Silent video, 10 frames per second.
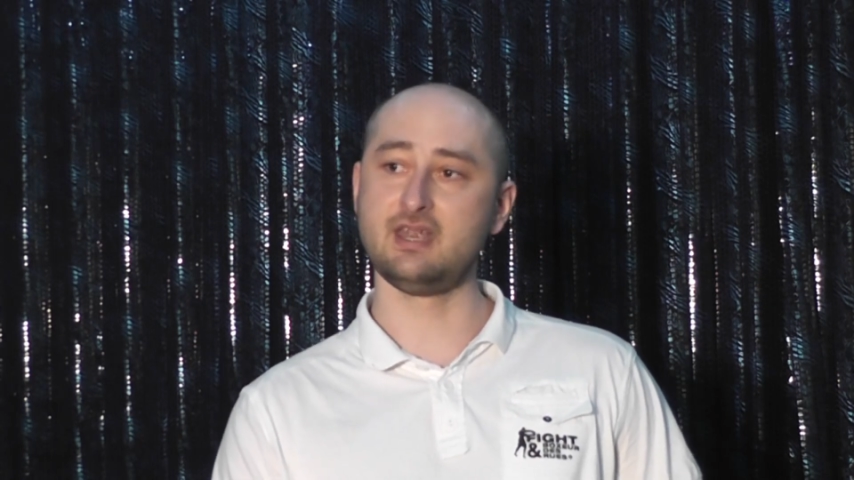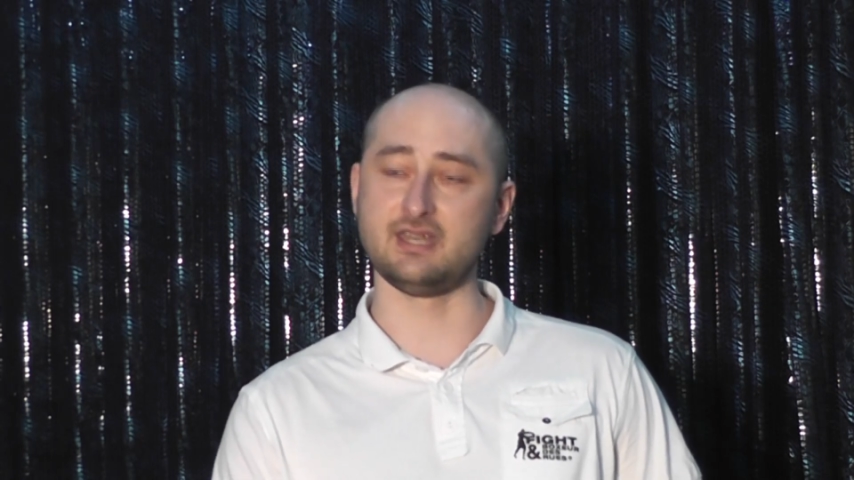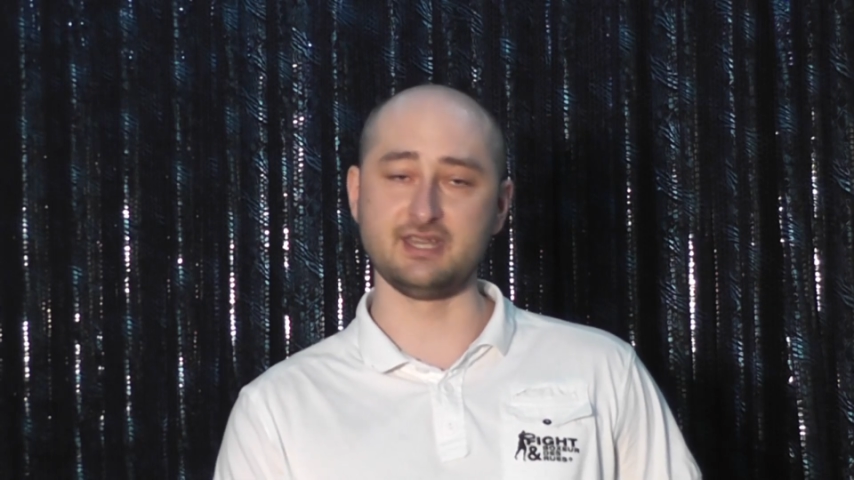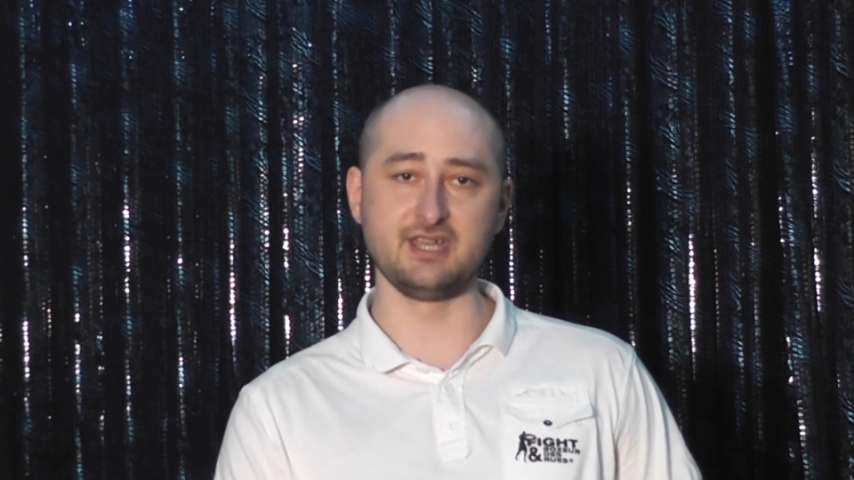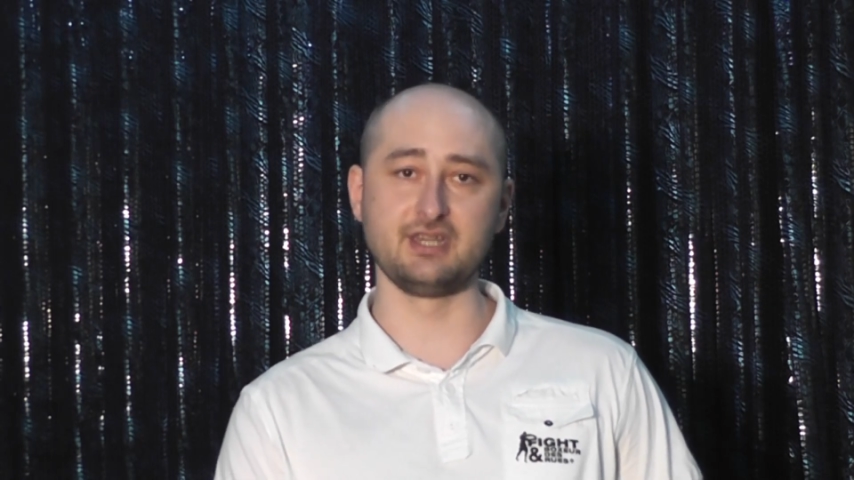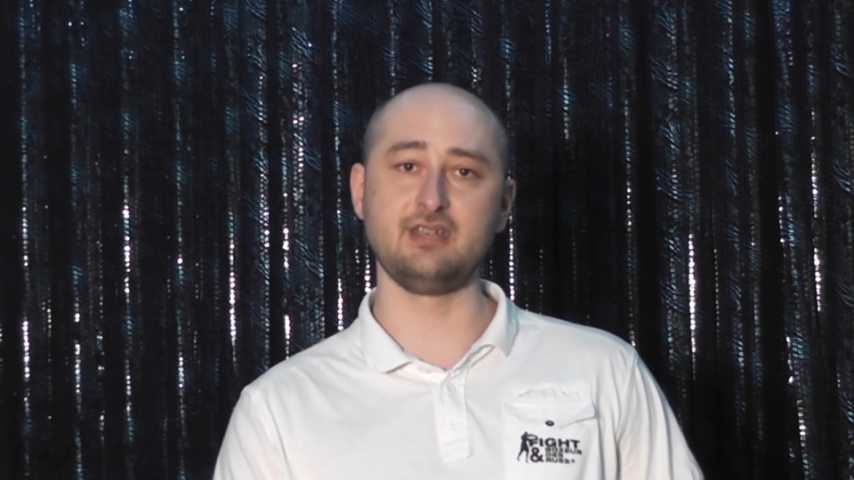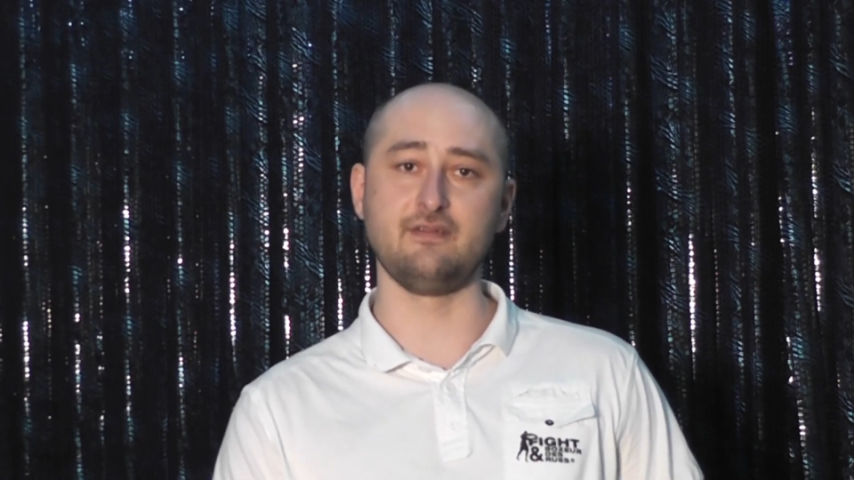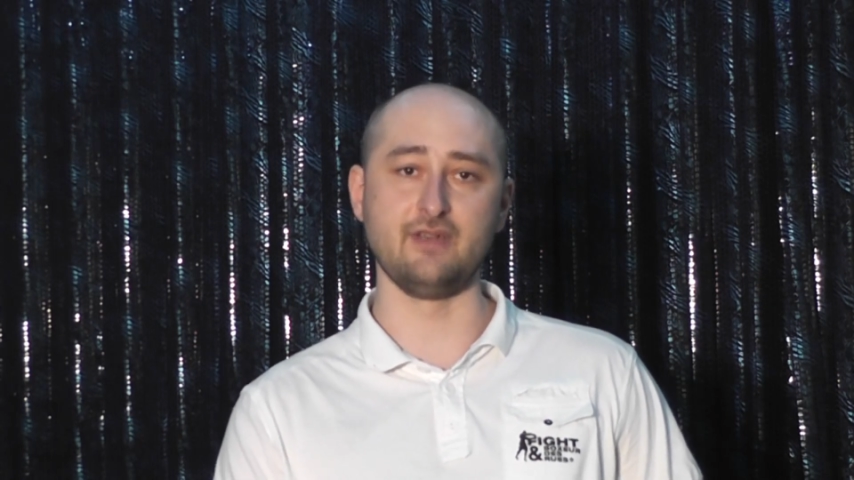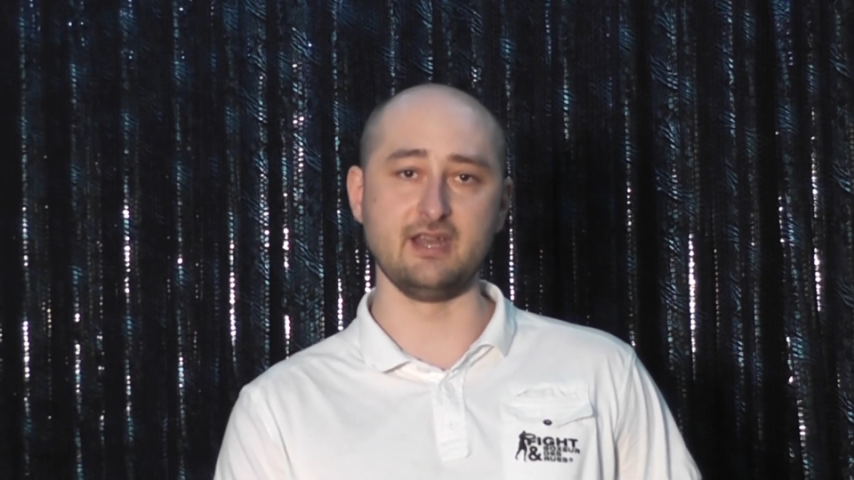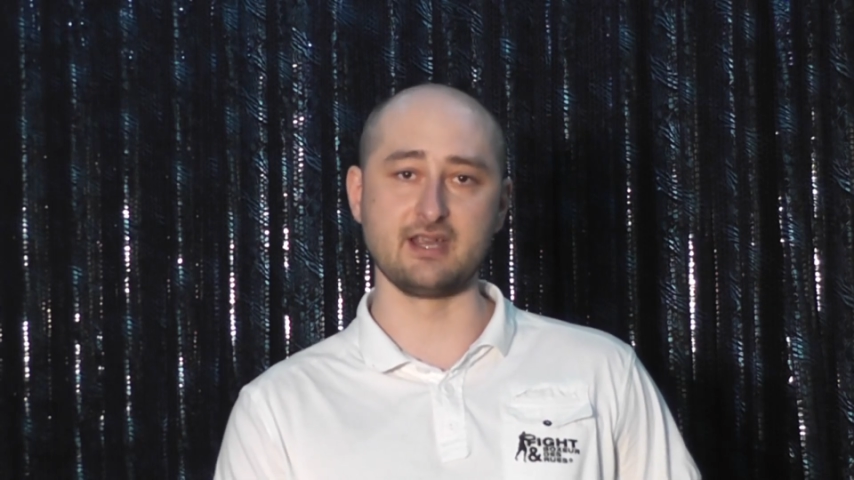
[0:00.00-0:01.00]
единой
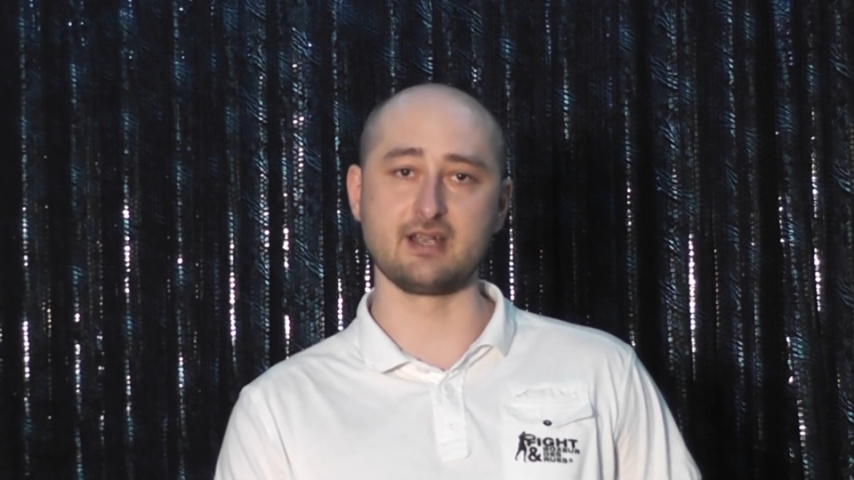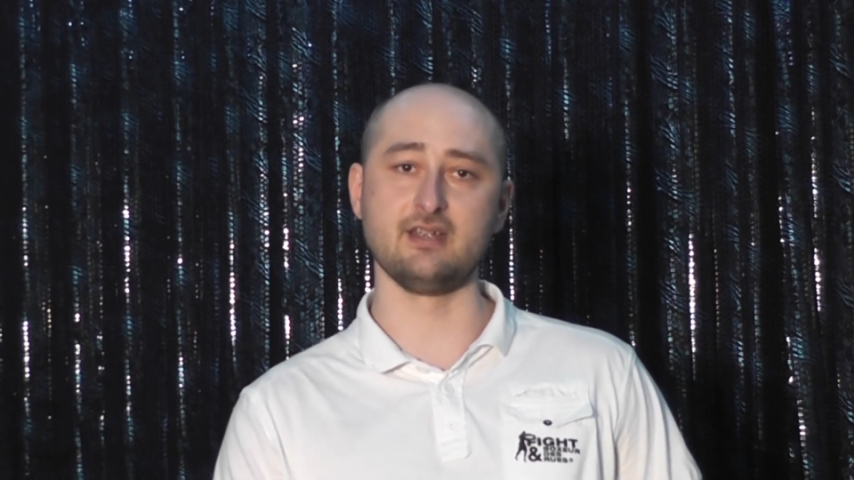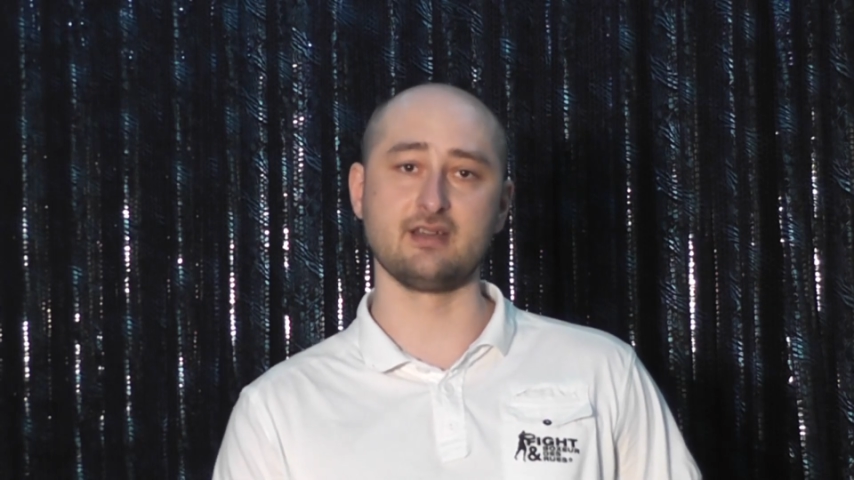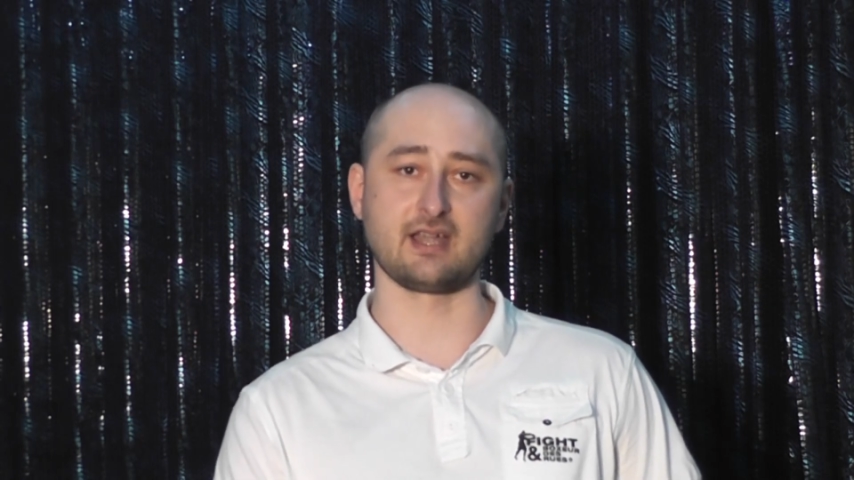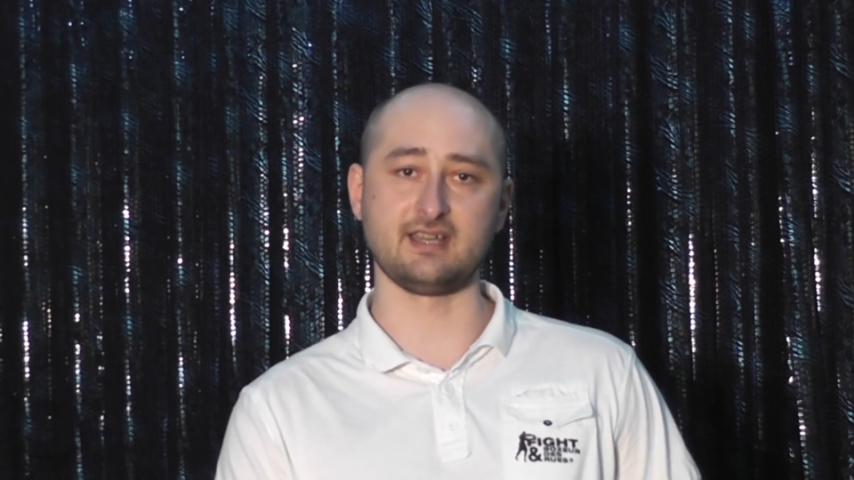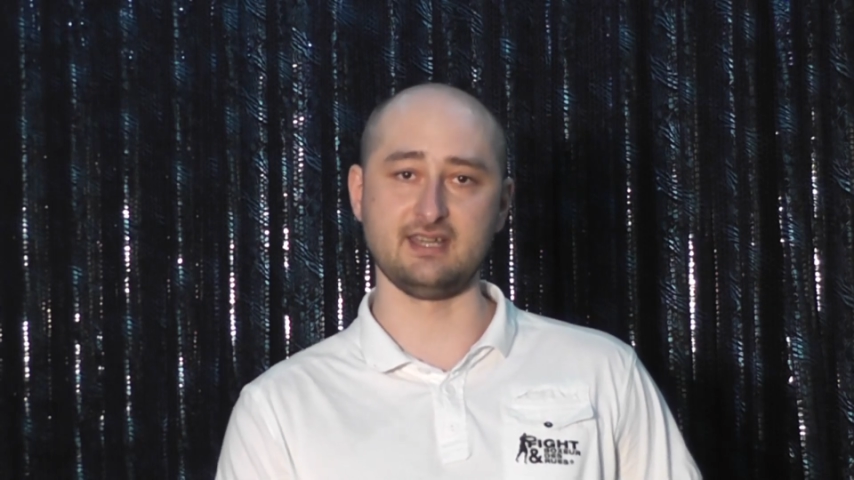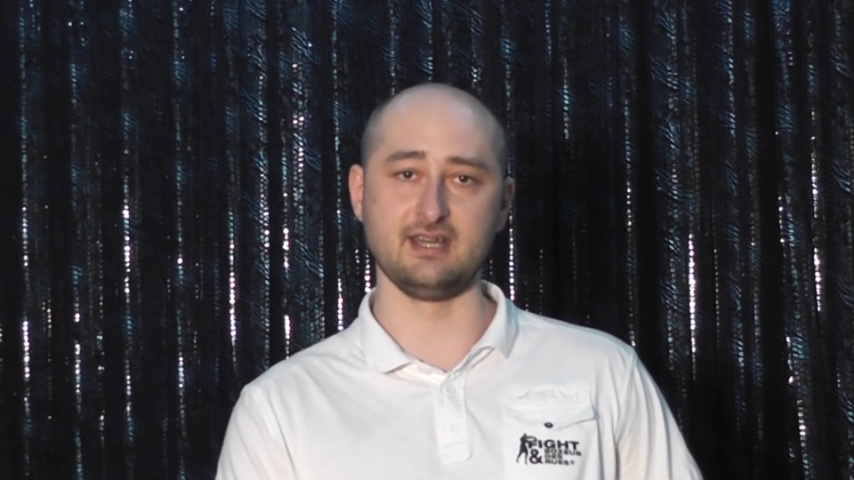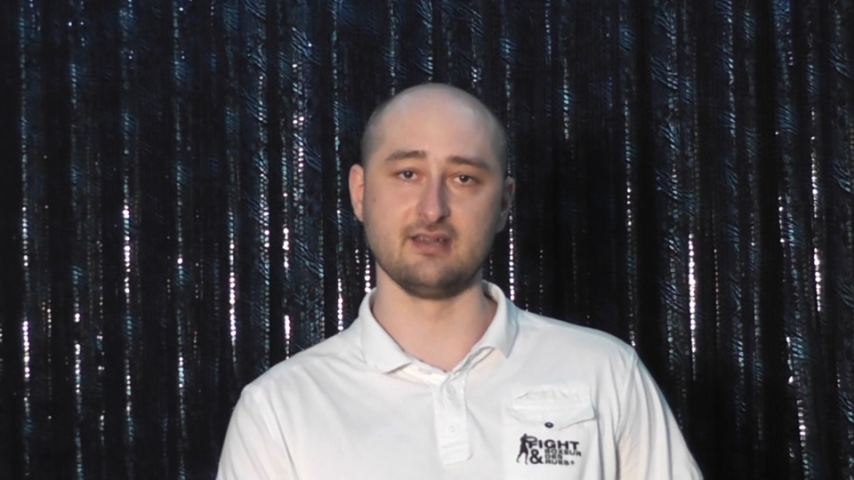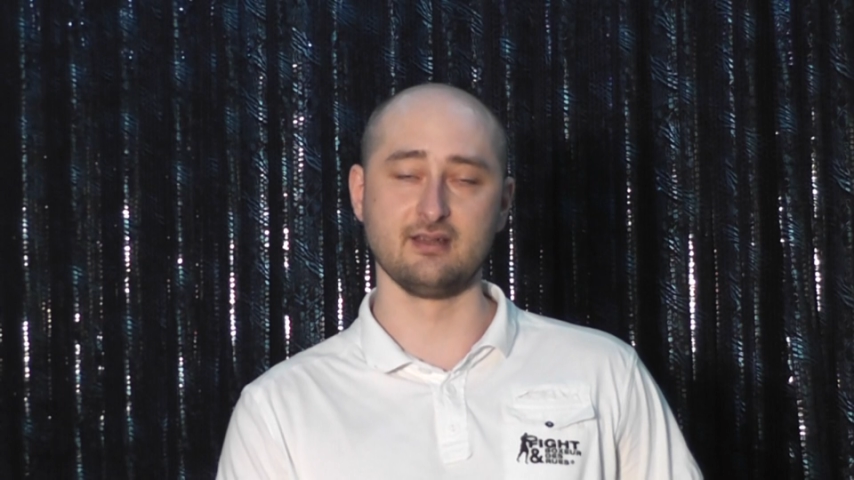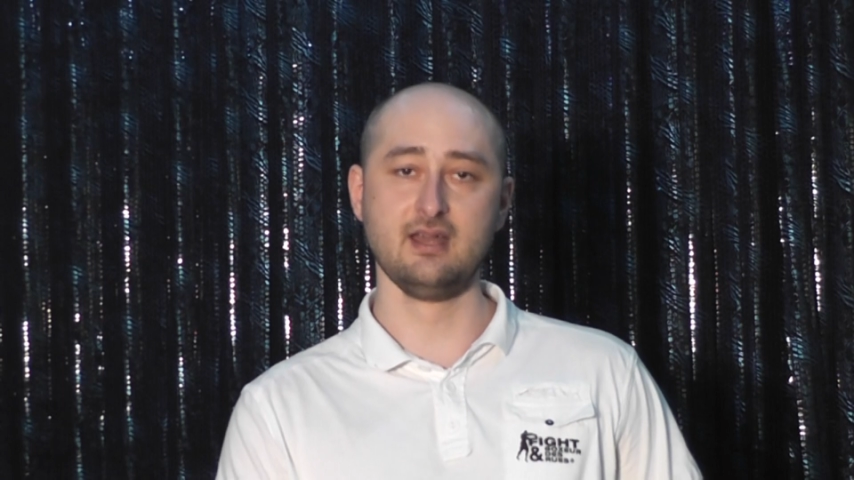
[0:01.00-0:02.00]
великой
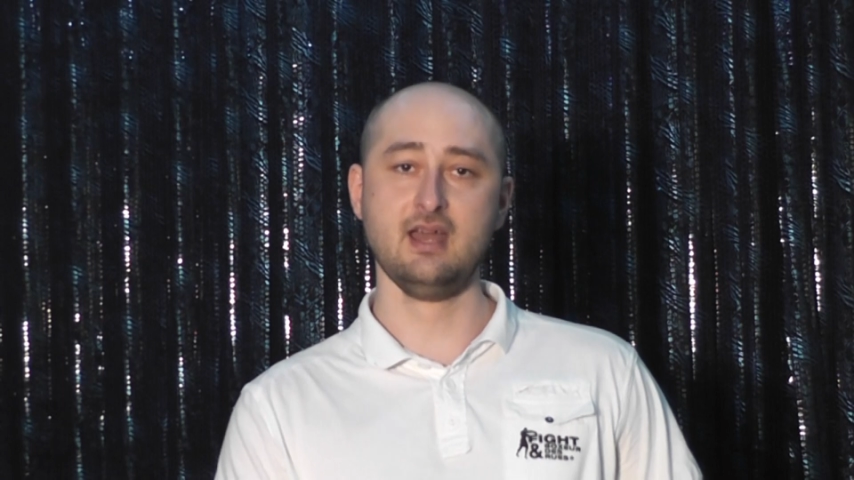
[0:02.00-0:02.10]
России.